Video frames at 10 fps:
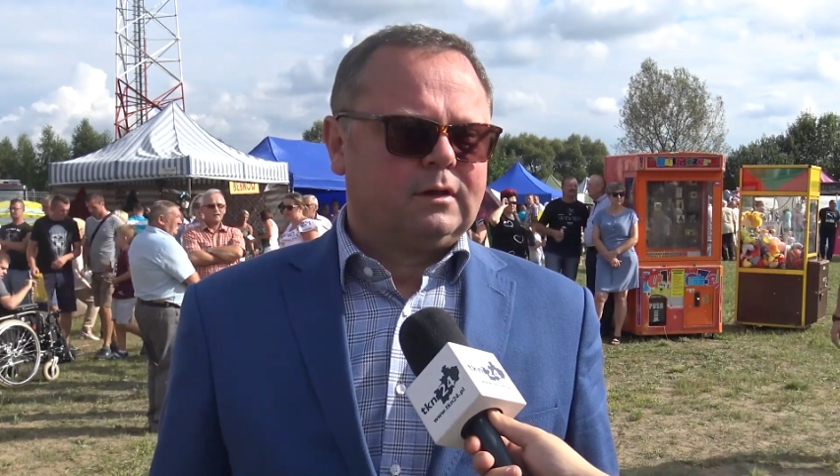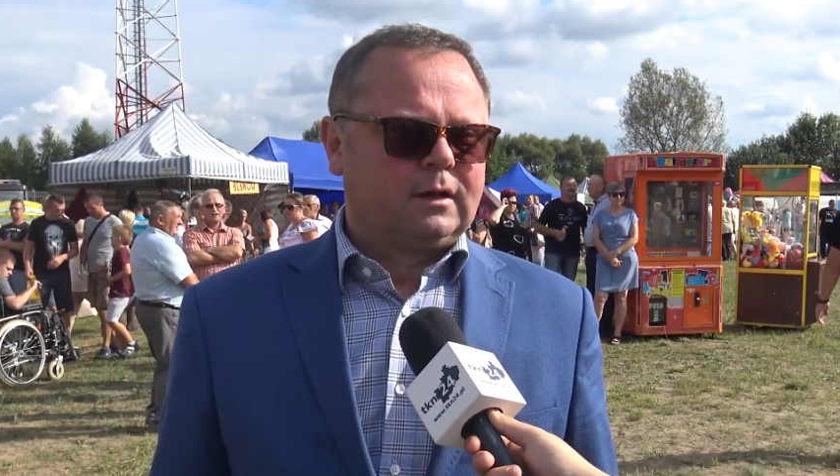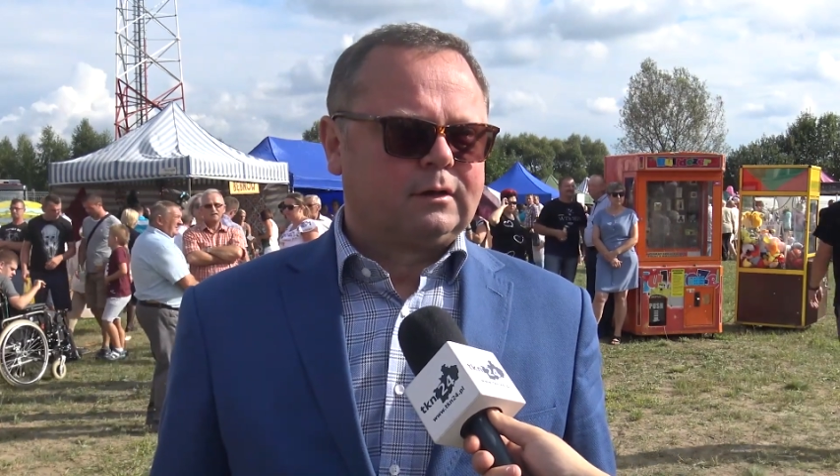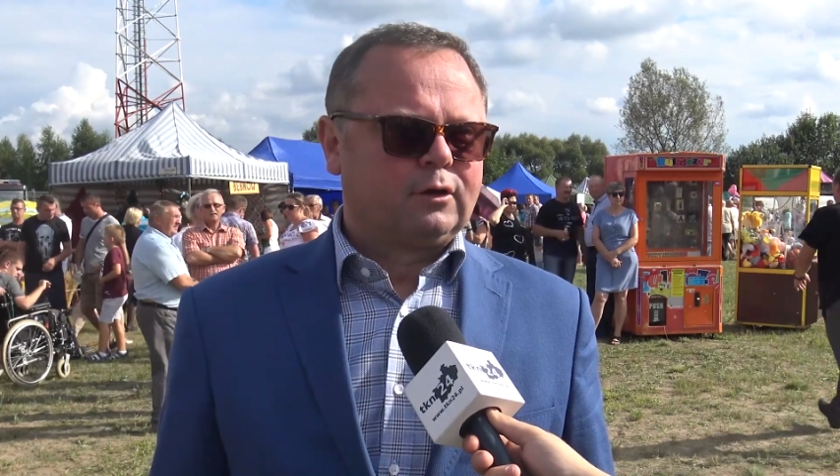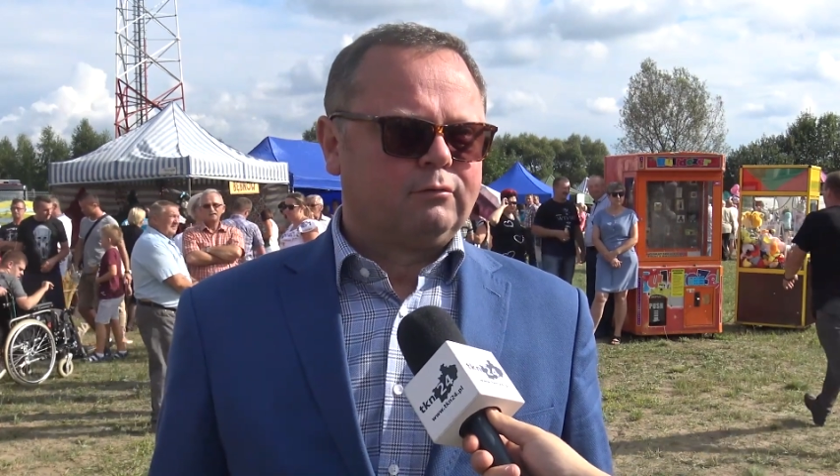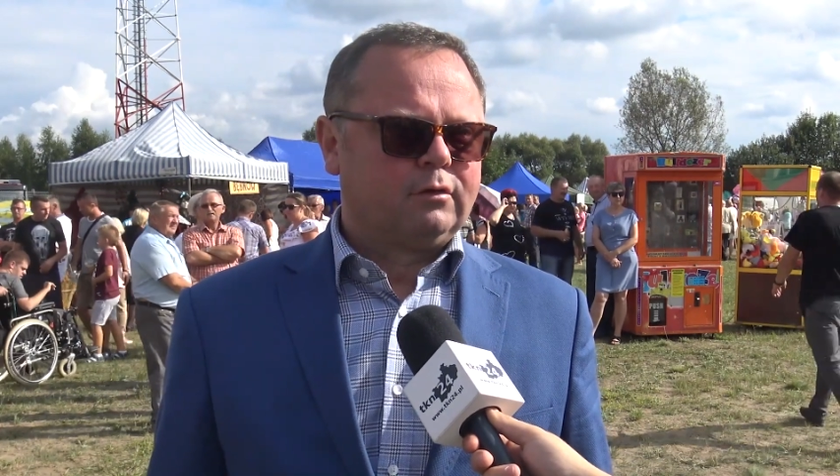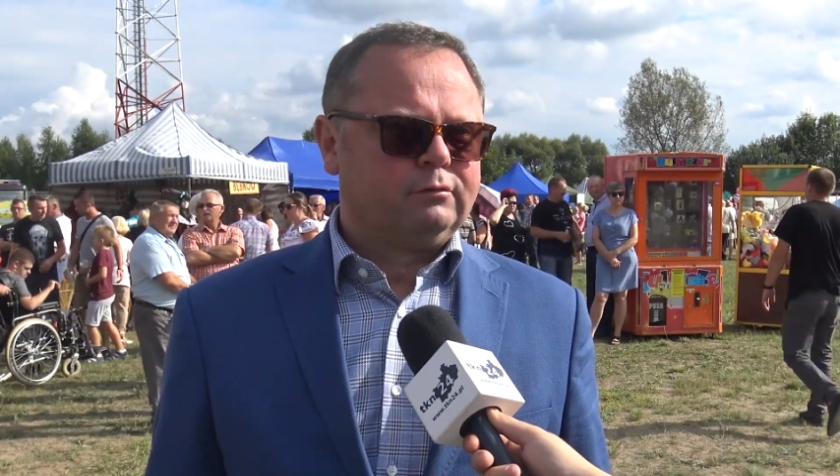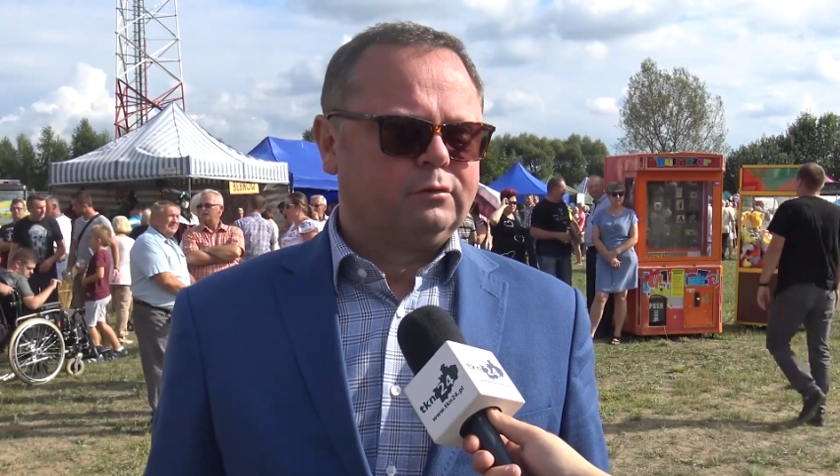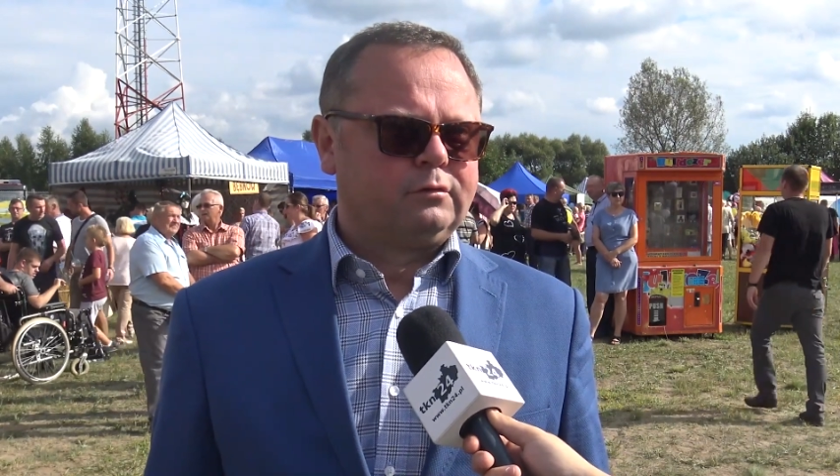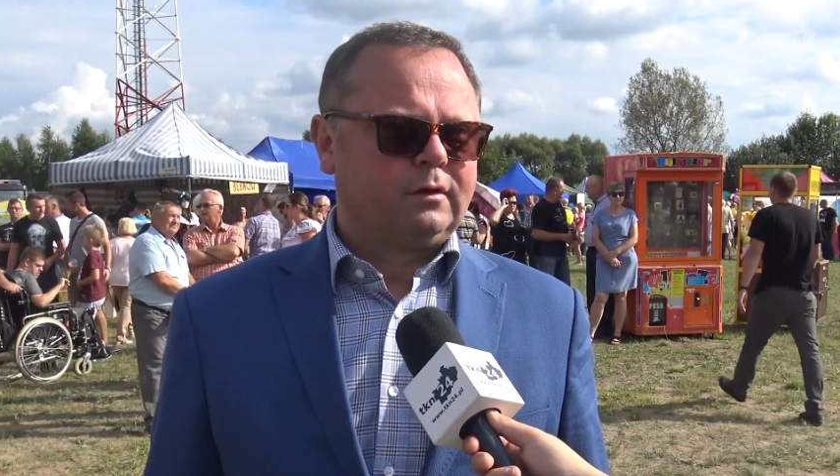dla tego e,
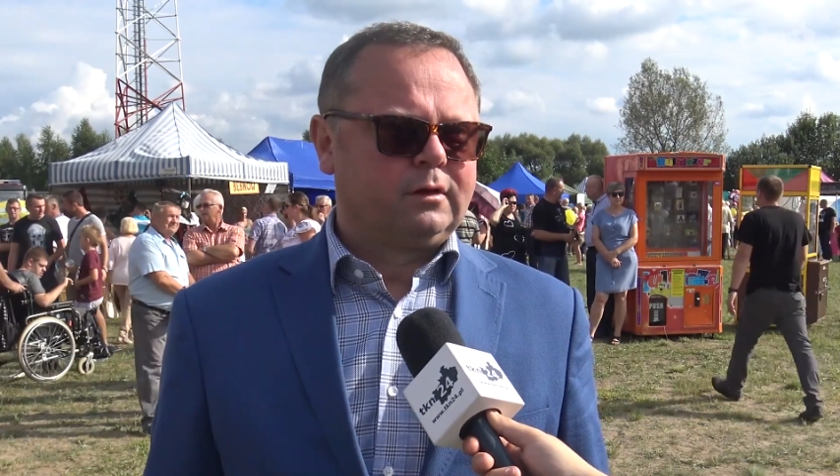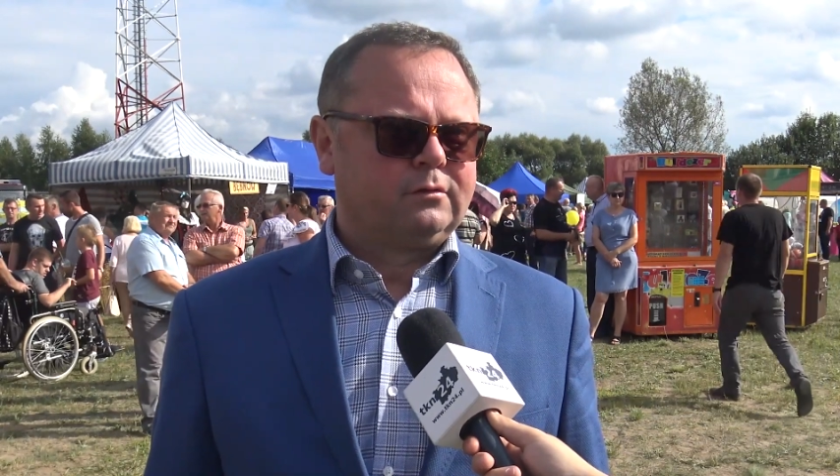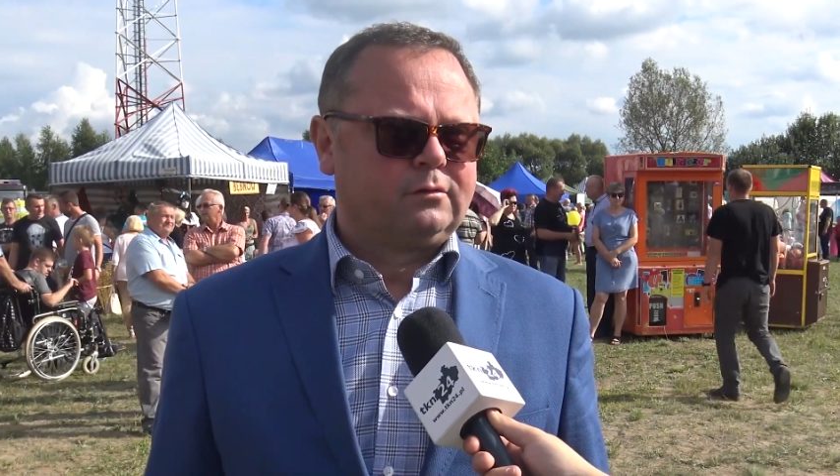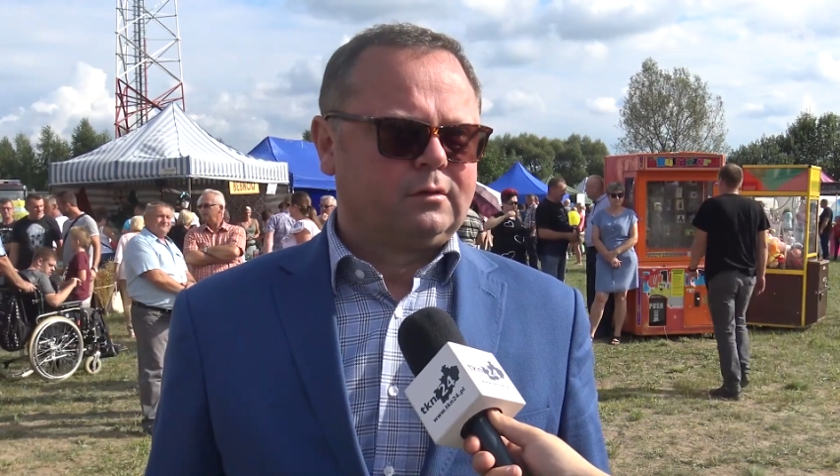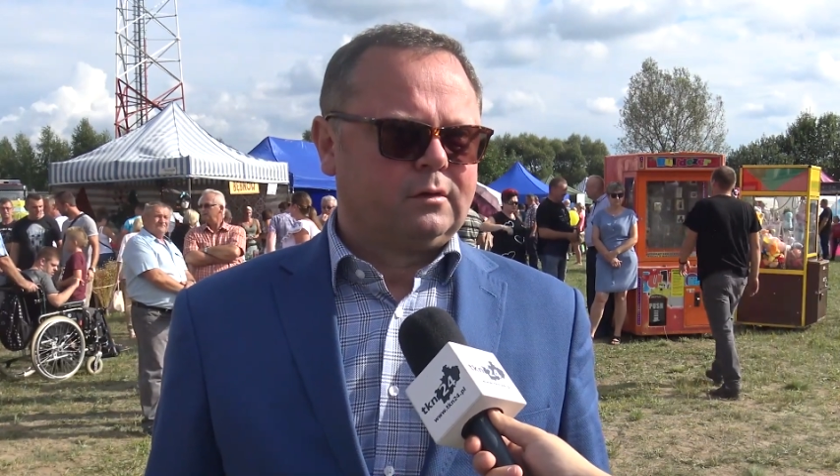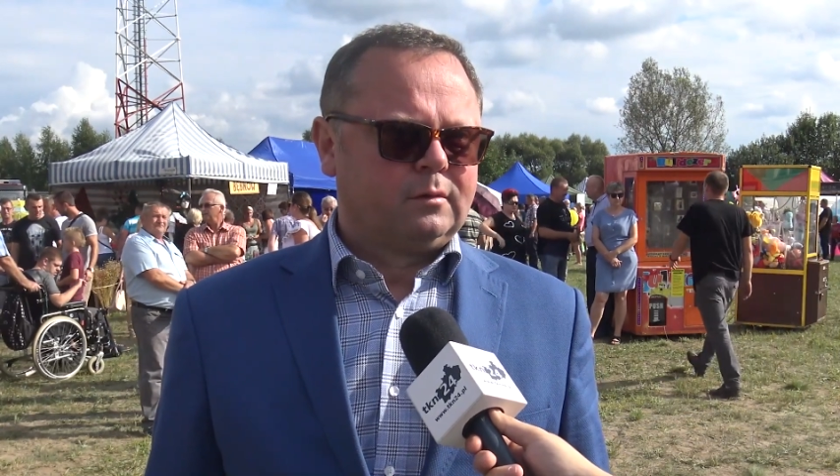województwa jest